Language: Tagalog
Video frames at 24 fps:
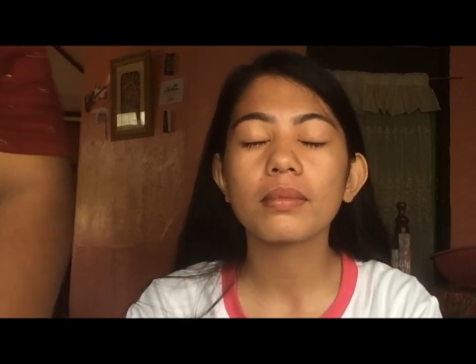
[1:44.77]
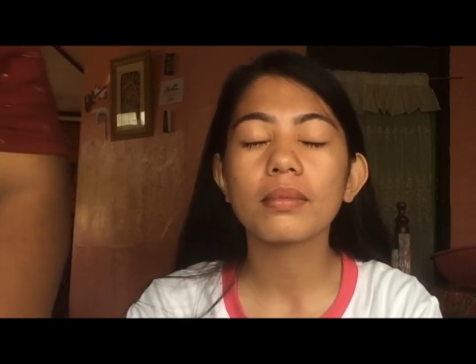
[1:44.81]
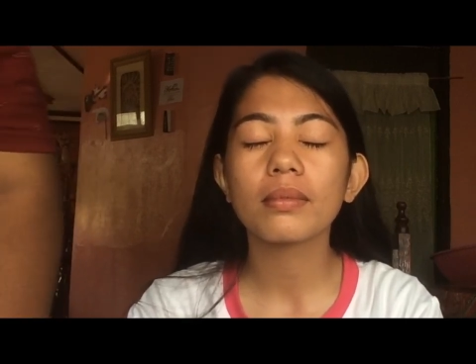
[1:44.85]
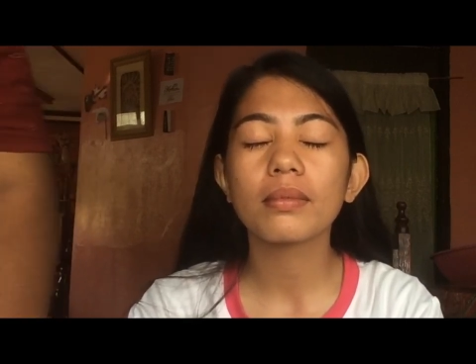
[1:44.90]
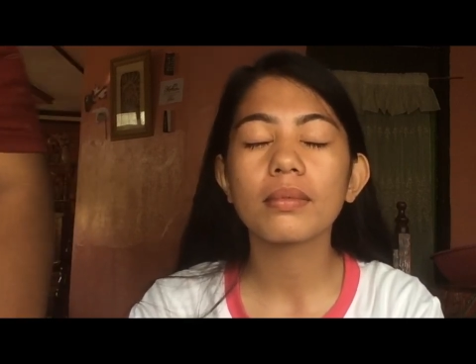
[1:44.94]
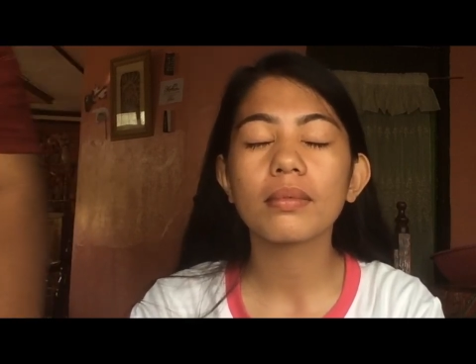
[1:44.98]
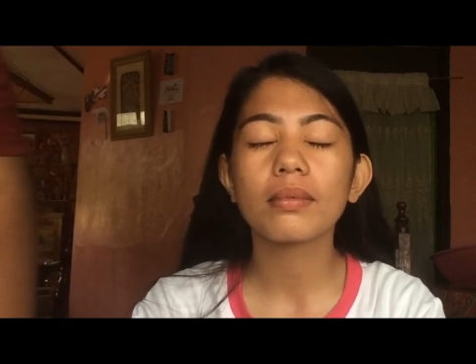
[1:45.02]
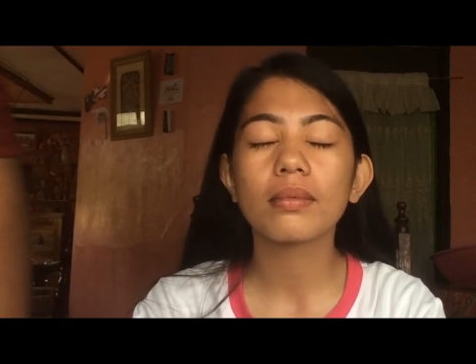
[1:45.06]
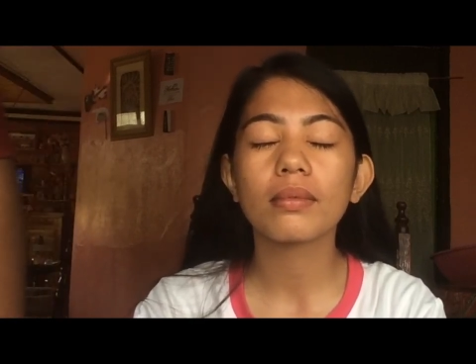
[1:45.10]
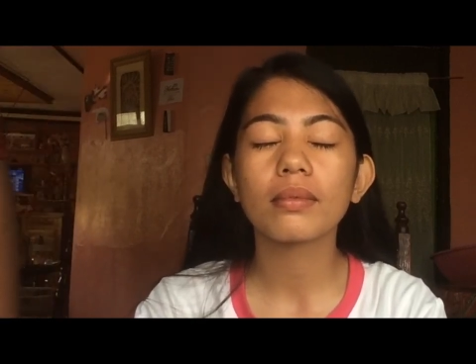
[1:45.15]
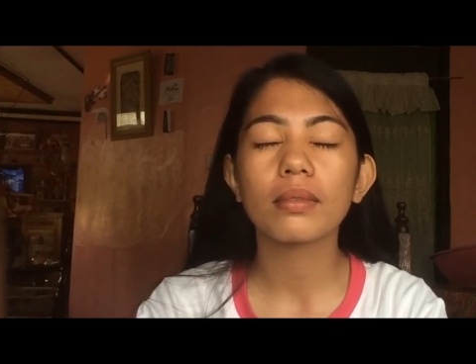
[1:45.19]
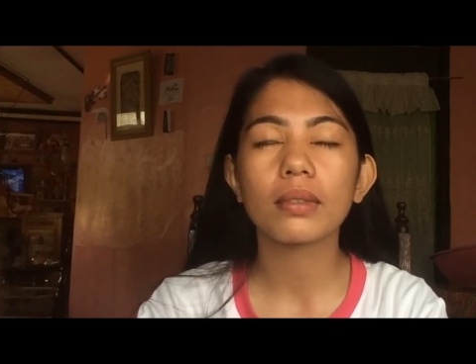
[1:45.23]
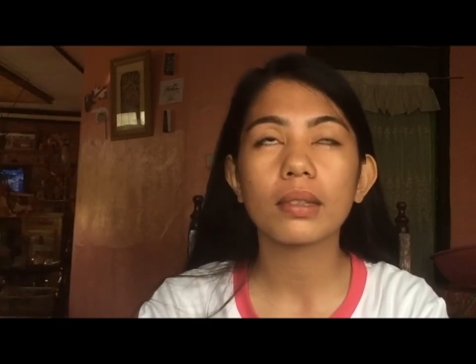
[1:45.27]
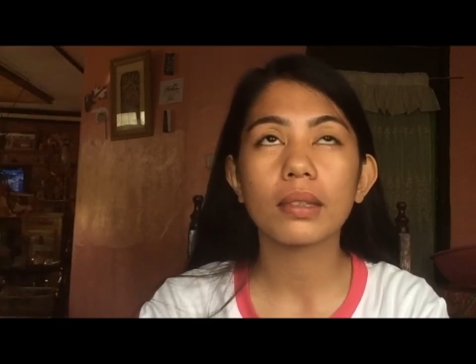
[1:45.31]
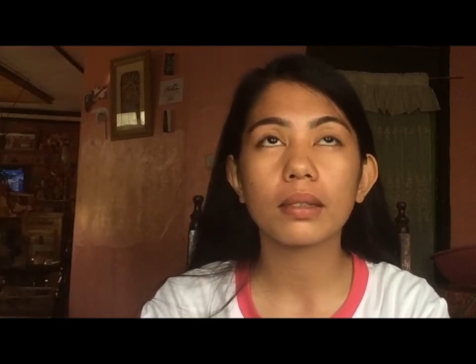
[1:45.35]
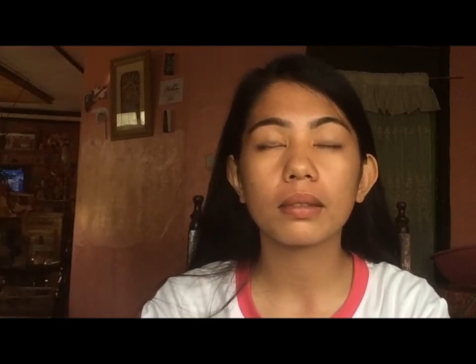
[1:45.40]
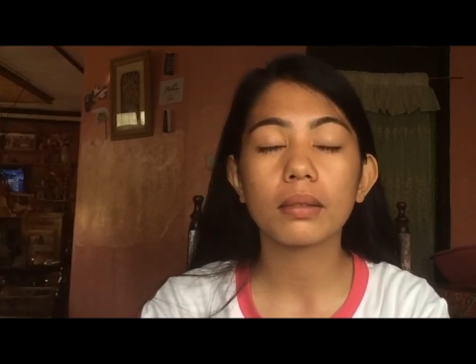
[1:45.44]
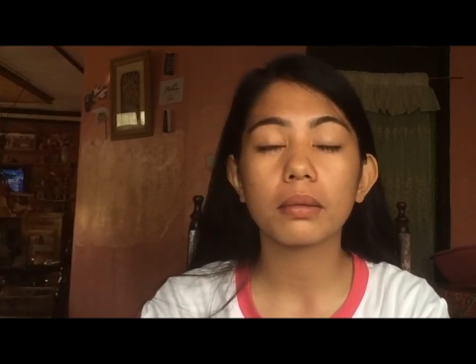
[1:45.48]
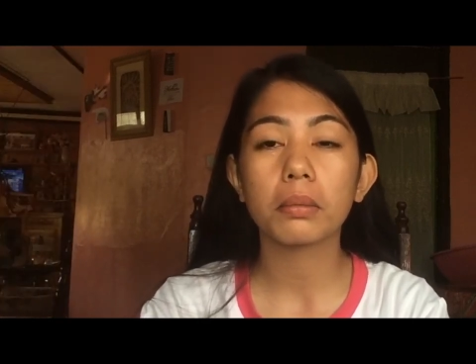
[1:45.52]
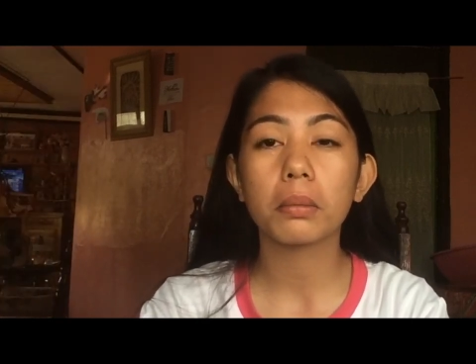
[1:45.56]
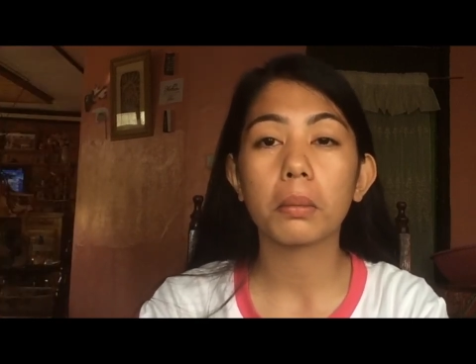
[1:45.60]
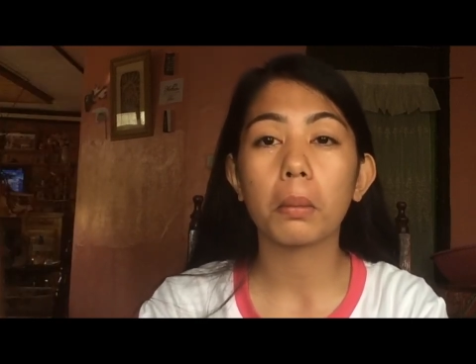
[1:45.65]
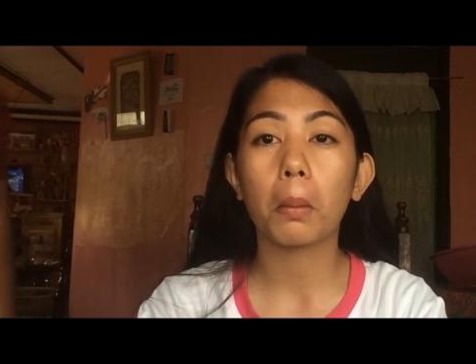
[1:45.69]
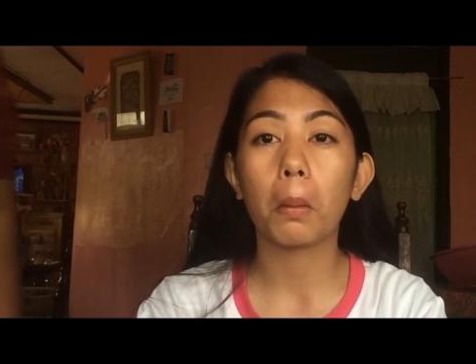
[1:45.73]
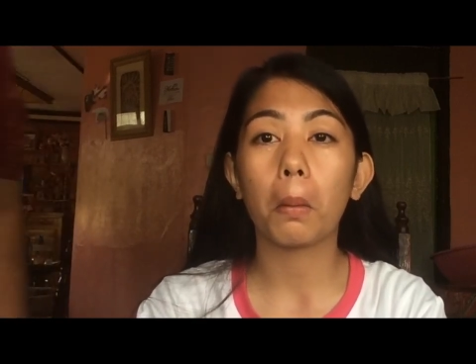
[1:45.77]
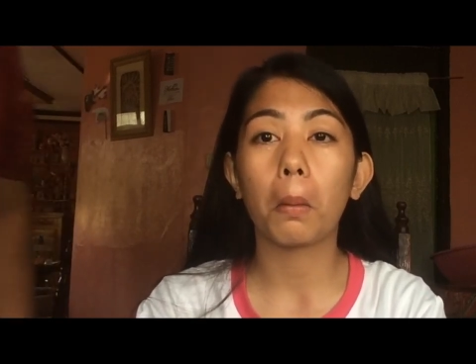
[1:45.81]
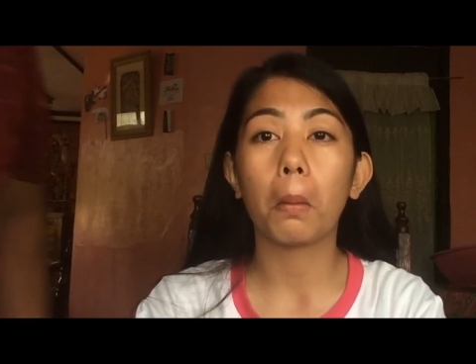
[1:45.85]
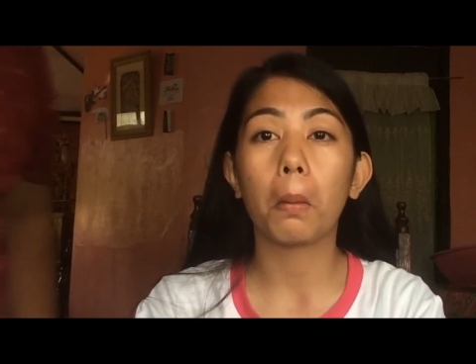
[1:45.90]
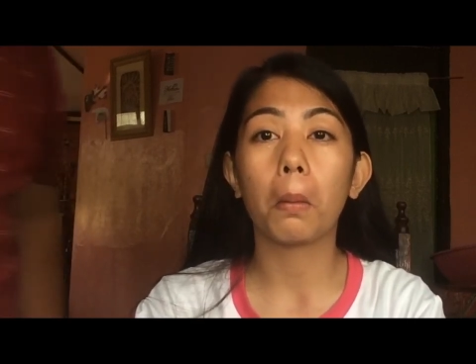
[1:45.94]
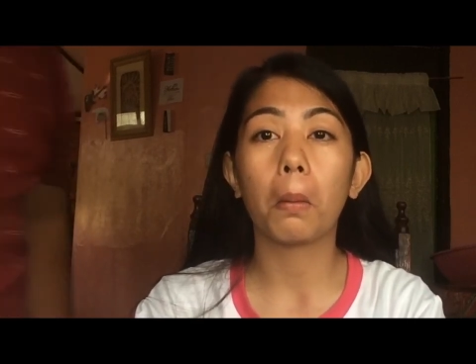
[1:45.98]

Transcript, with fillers: contact lenses.